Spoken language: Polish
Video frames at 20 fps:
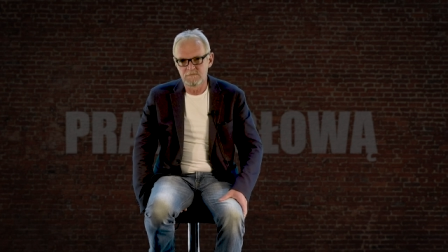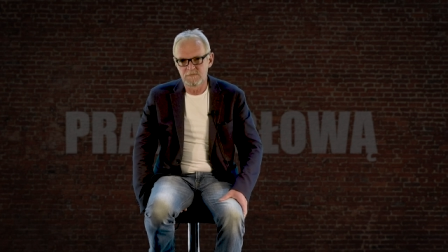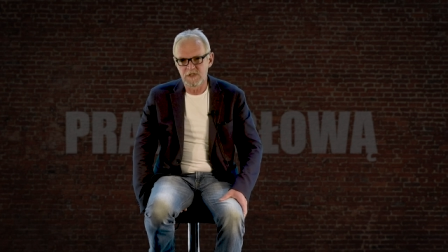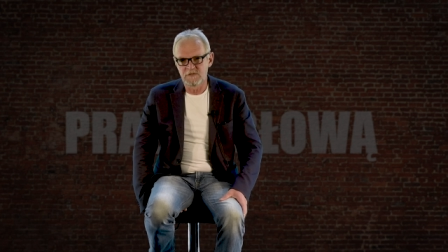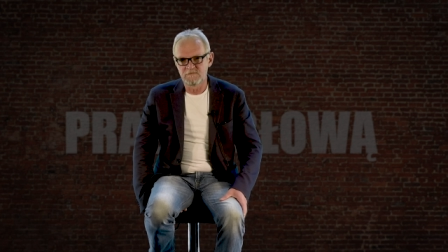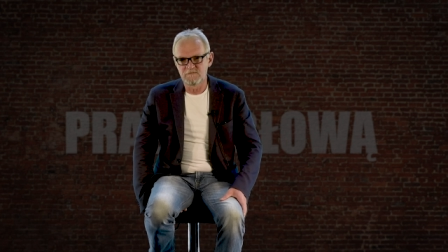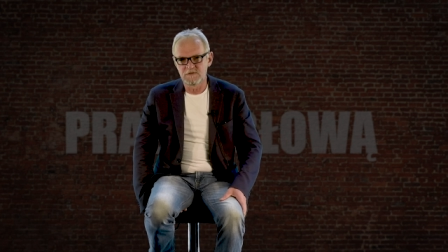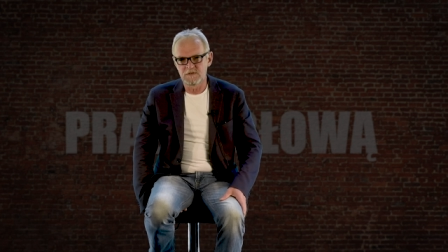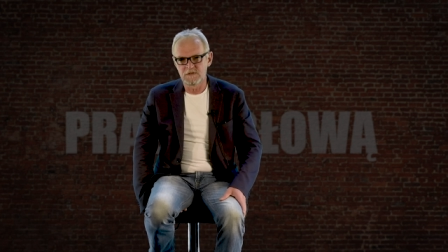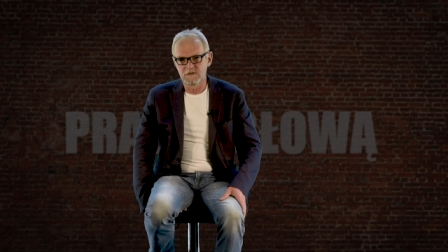
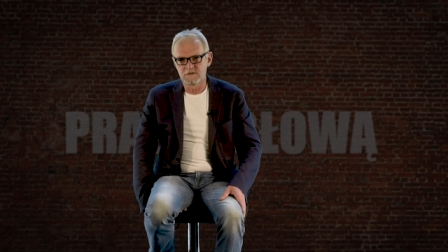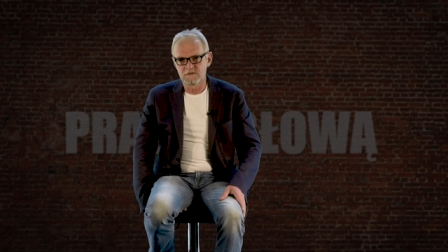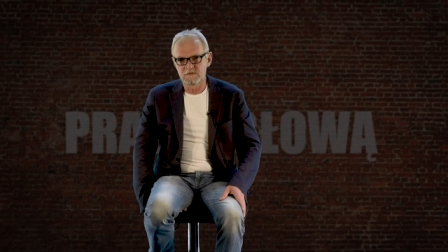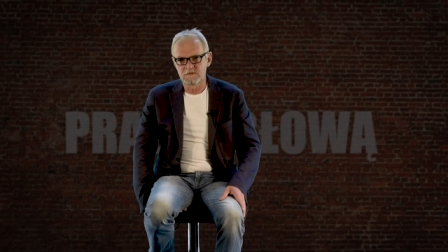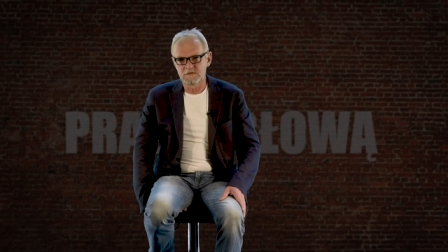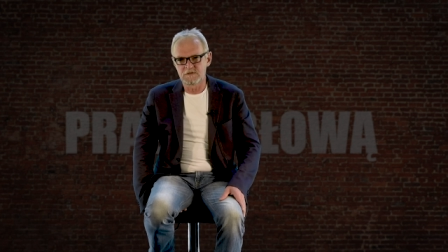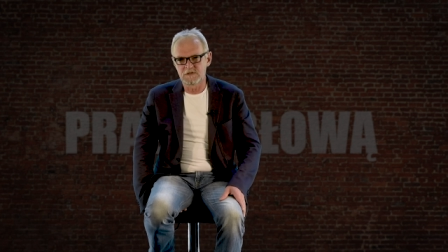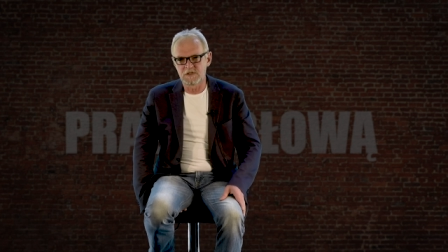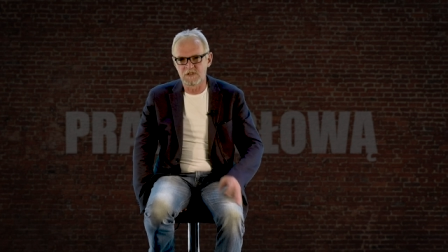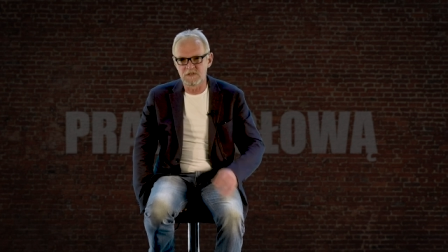prawie
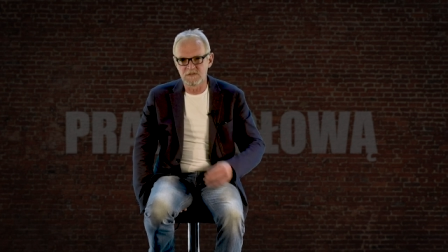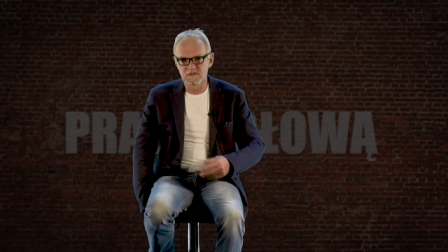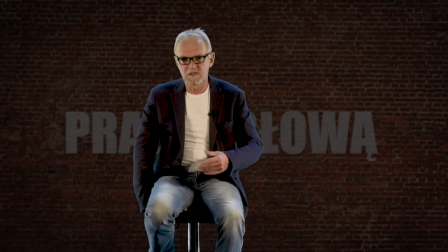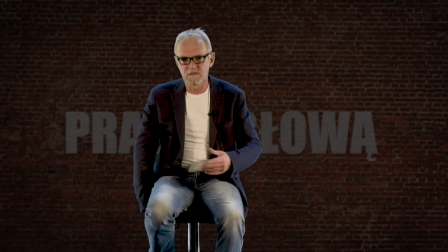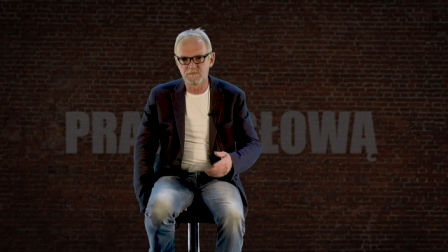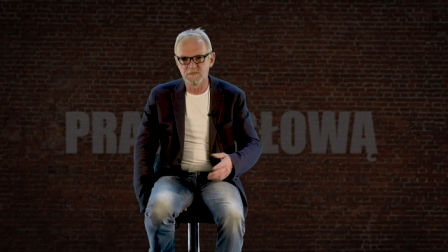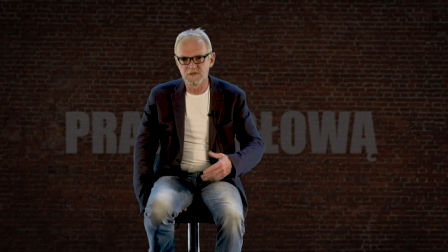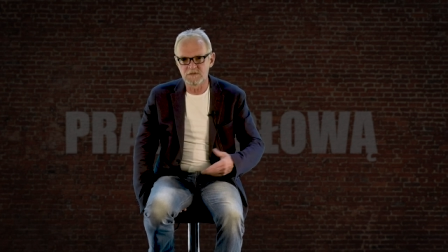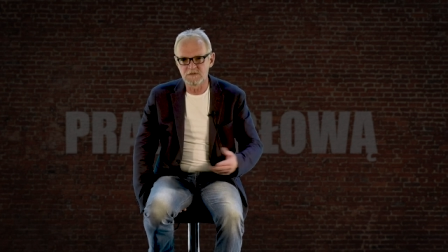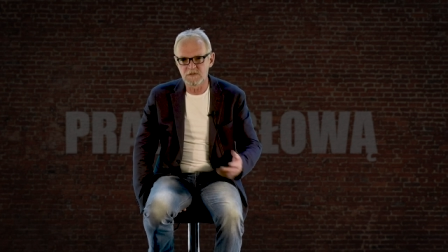
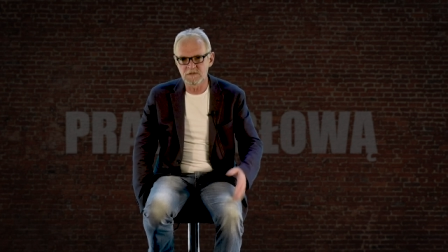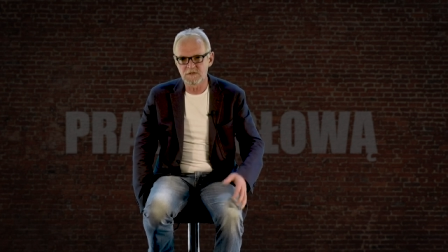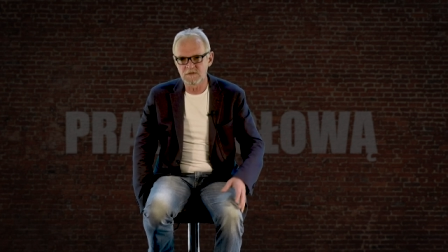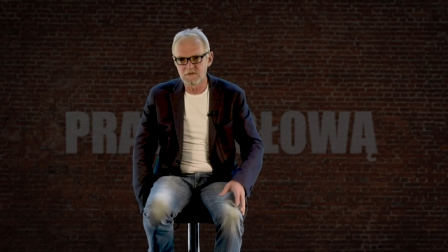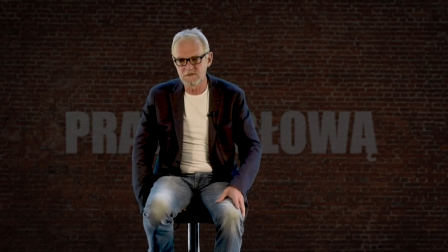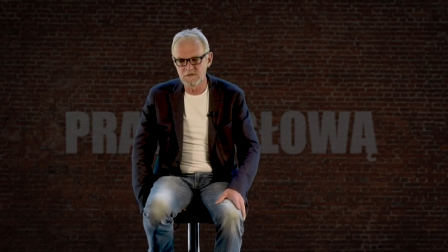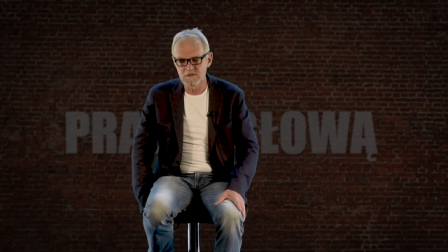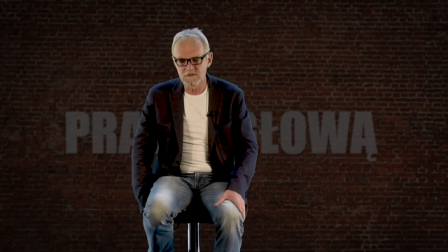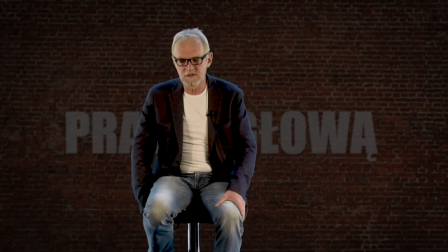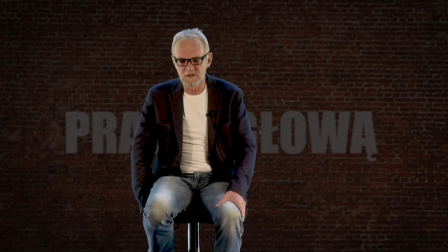
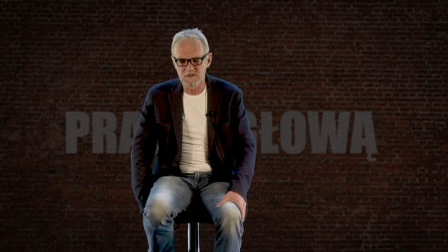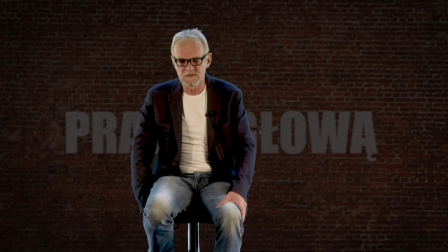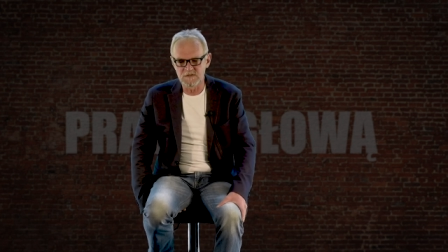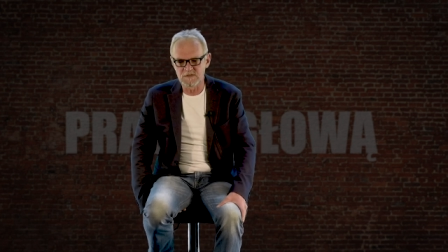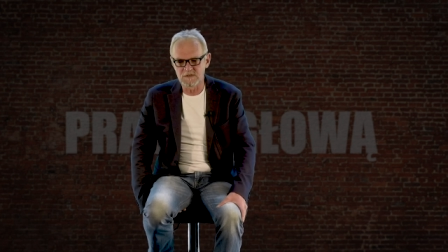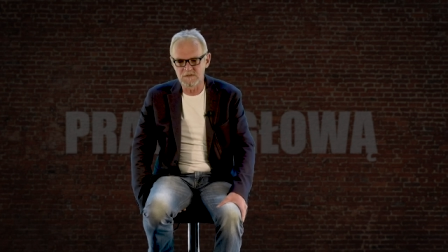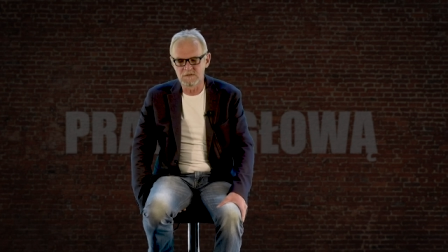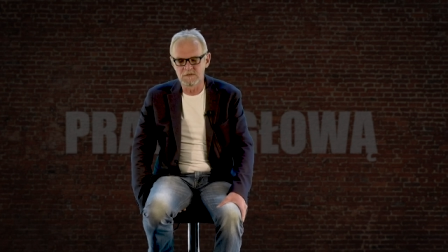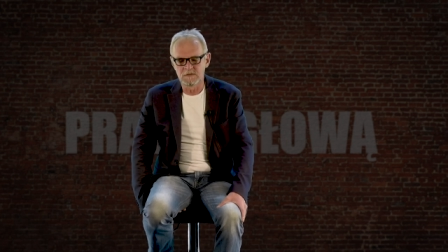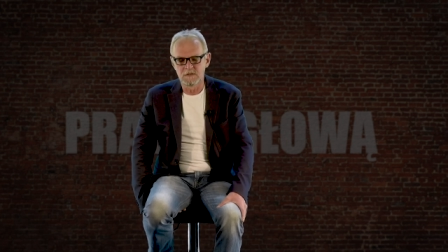450
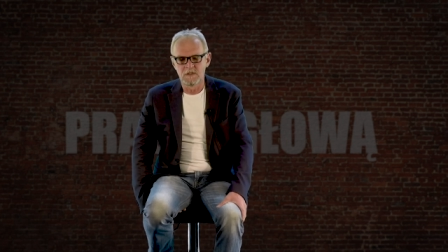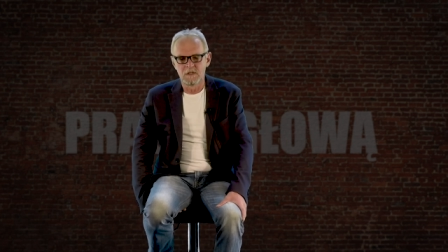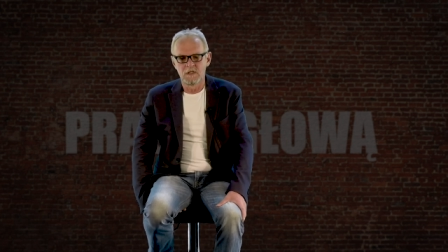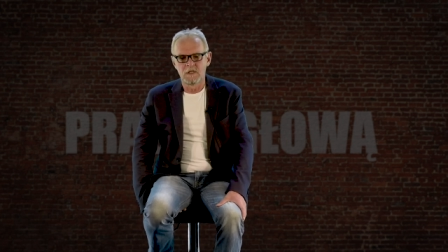tysięcy